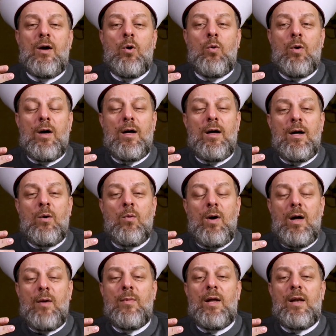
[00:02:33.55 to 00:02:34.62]

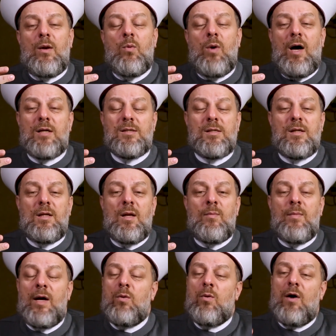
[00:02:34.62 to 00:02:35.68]
واعمل وحصل
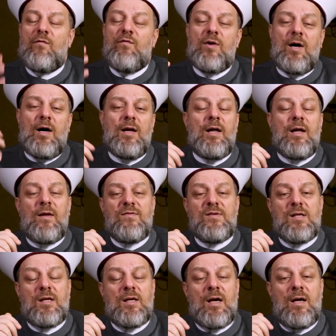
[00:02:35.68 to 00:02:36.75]
المال وأنفق على
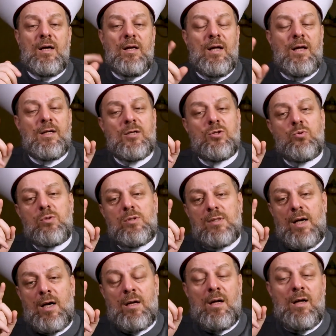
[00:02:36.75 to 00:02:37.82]
نفسك لا
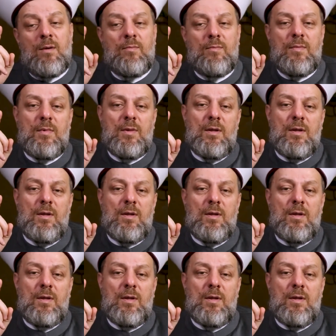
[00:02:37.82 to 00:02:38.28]
يجوز حرام